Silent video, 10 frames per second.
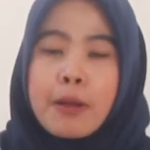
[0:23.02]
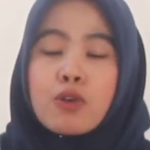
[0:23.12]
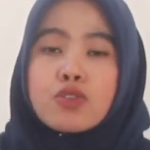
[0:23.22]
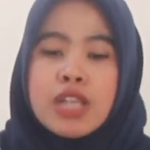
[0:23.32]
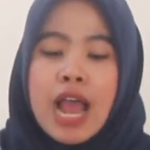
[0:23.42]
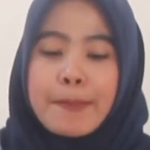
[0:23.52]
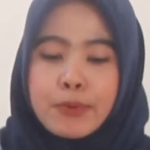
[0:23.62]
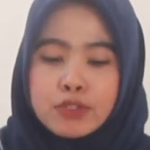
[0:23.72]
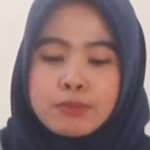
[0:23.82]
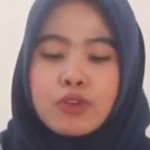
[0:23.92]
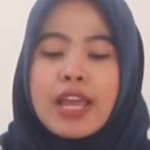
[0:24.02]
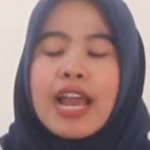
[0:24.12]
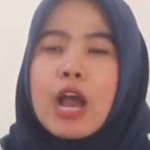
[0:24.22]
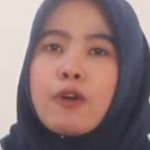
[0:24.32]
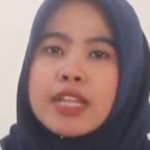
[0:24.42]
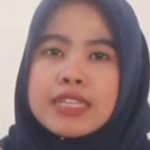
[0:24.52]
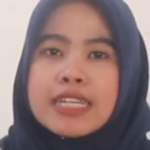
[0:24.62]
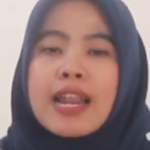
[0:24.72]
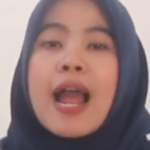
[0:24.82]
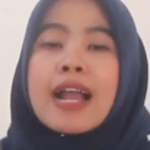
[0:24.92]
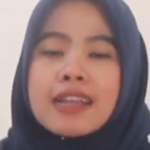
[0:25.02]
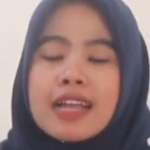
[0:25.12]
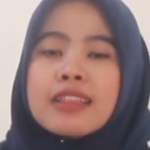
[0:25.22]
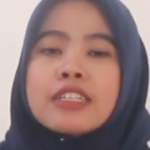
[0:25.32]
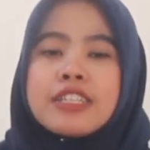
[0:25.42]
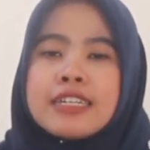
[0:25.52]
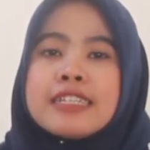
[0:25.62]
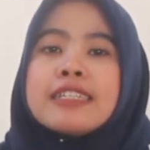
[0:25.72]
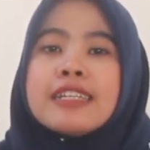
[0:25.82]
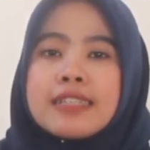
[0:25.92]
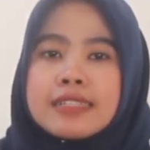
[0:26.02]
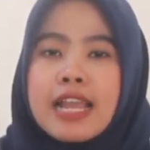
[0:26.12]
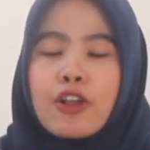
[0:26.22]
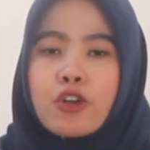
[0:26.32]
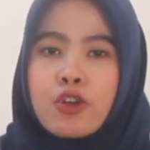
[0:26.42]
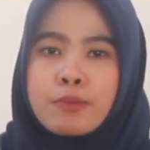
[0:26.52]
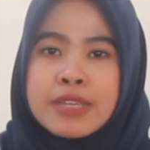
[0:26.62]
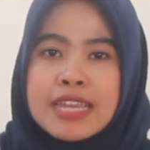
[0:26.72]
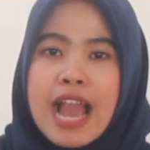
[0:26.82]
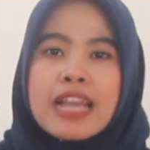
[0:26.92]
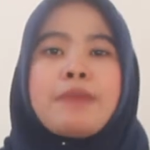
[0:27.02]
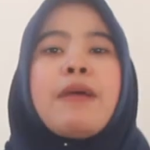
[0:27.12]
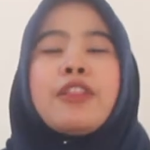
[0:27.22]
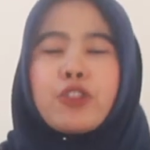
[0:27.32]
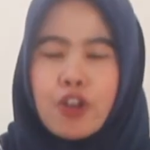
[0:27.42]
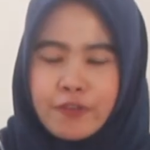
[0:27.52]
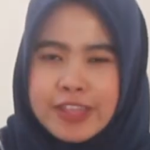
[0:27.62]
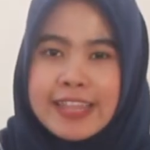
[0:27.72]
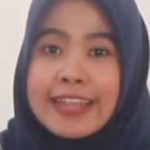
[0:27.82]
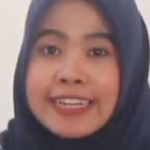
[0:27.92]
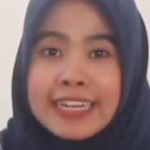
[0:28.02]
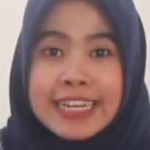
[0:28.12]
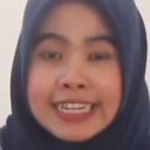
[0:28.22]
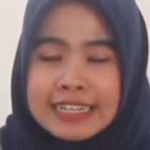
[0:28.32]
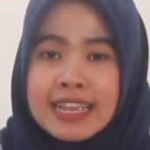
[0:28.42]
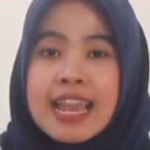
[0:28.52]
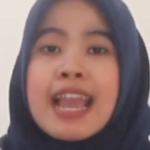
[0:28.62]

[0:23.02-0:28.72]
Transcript: Pengusaha pun mulai khawatir akan terjadi krisis ekonomi akibat COVID-19 ini